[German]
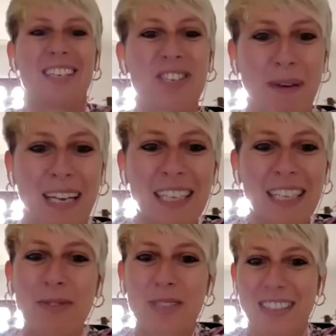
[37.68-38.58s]

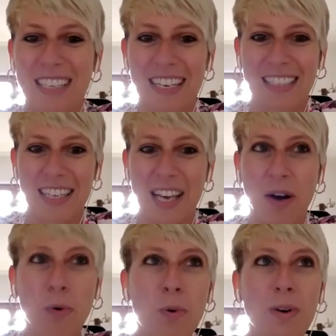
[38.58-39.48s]
spannenden und sehr, sehr
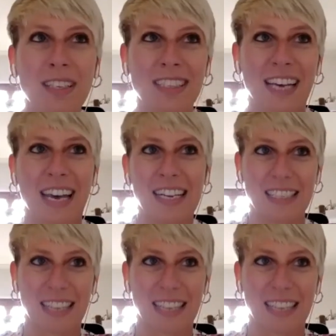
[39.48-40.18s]
coolen Teil,